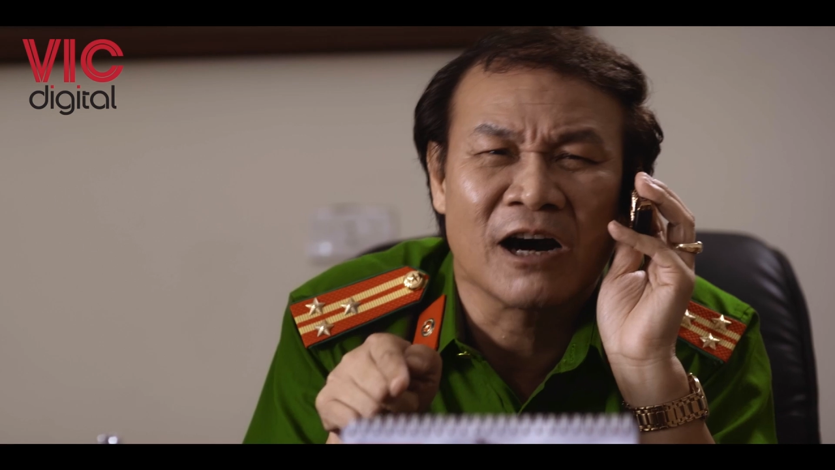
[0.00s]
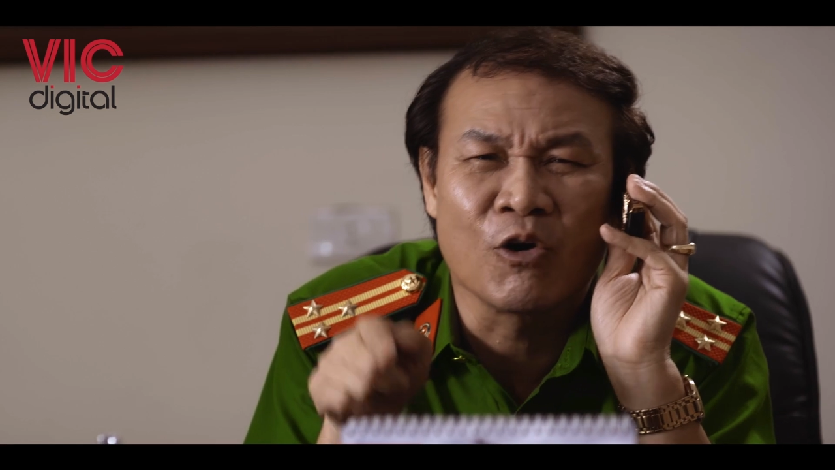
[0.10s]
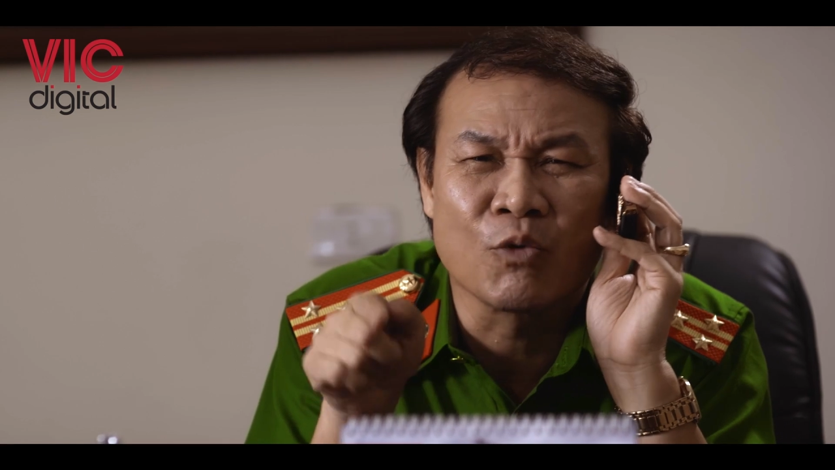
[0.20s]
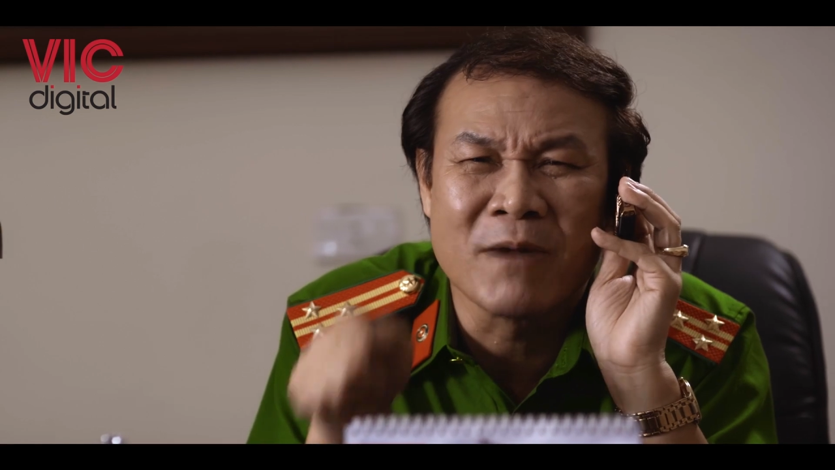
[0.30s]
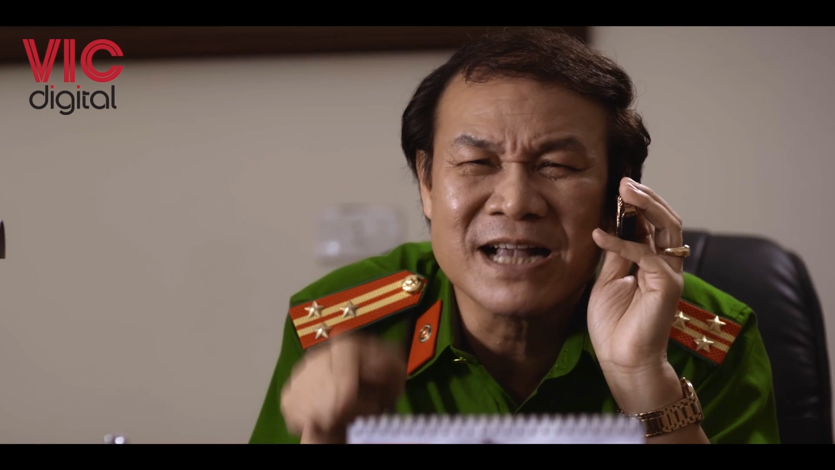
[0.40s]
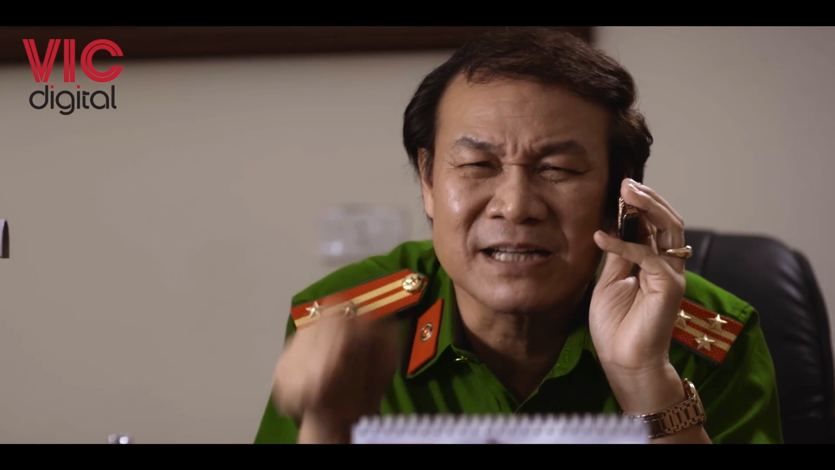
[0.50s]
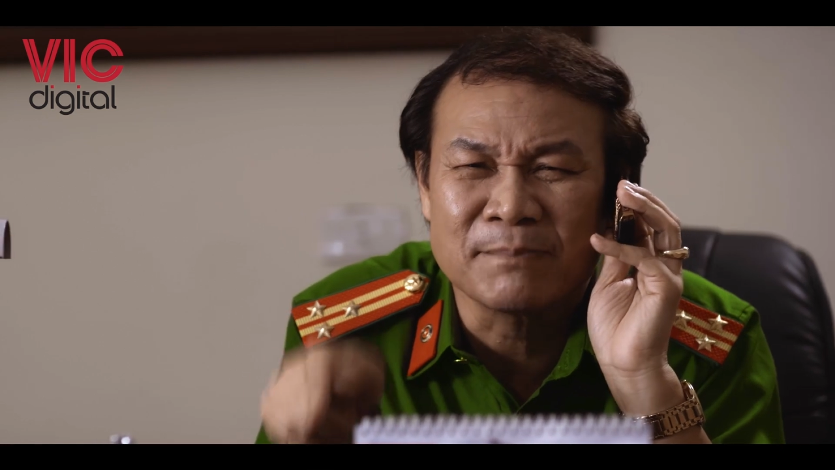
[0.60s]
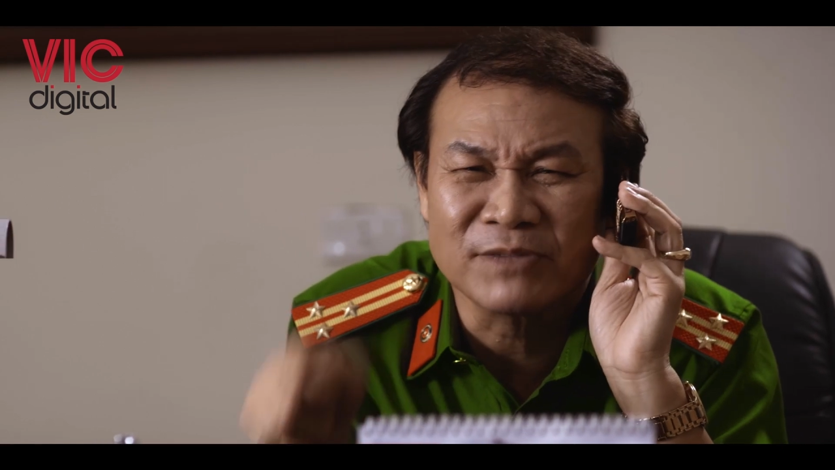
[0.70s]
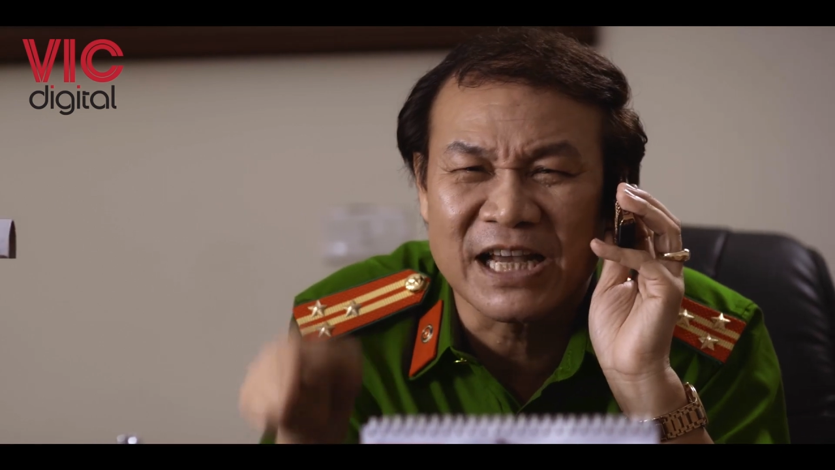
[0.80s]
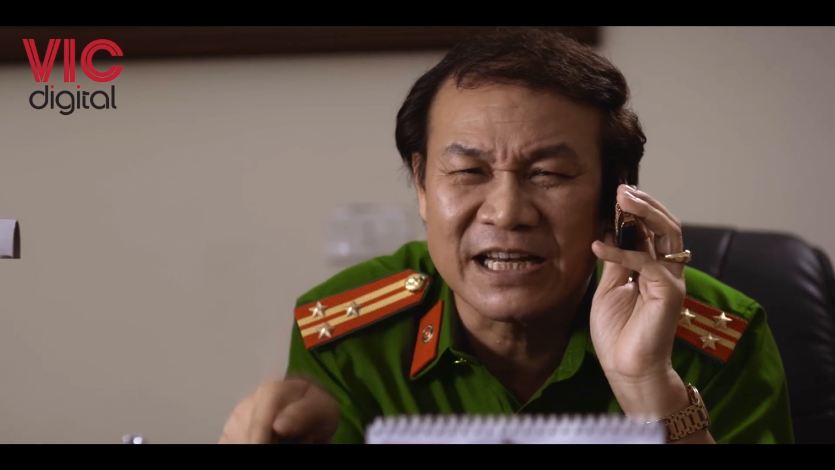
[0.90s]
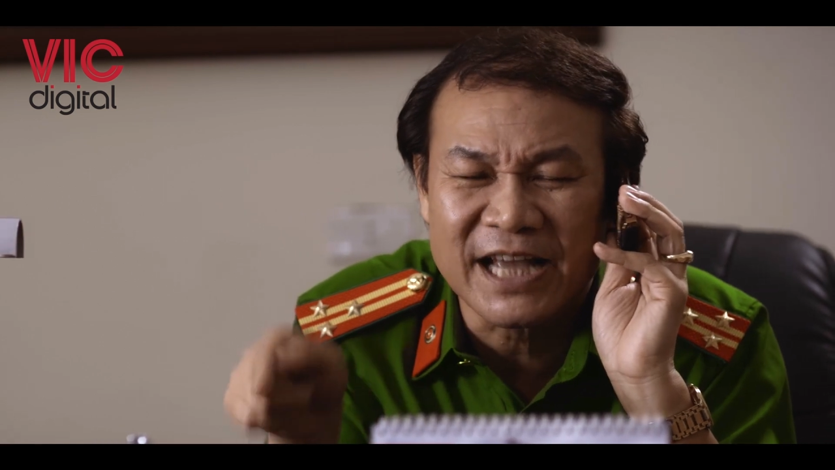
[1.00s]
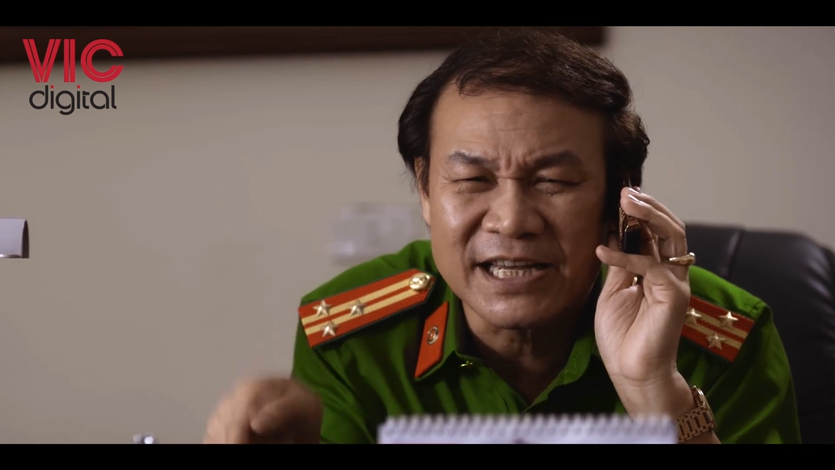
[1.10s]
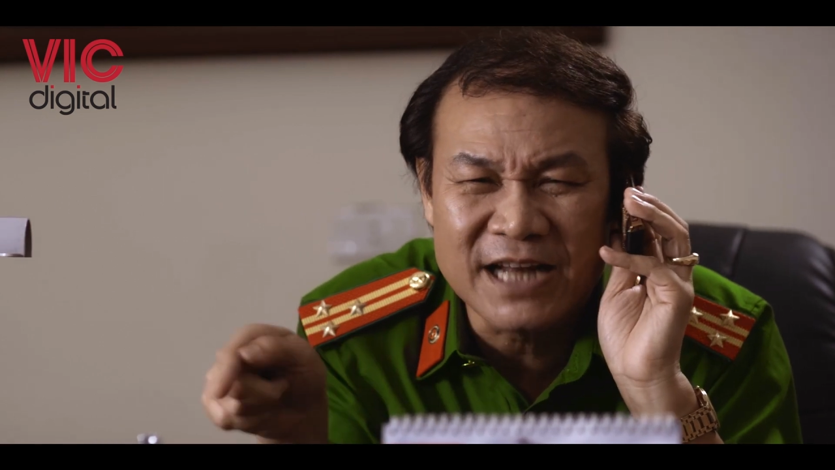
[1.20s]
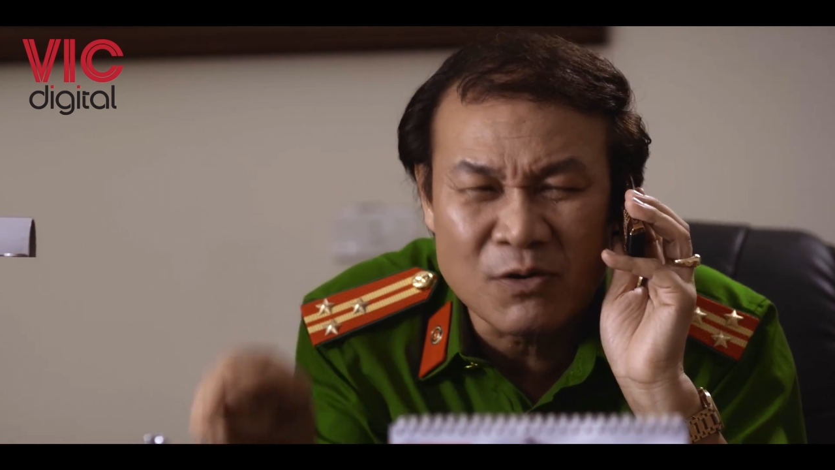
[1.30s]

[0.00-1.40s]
thầu mấy trăm tỷ này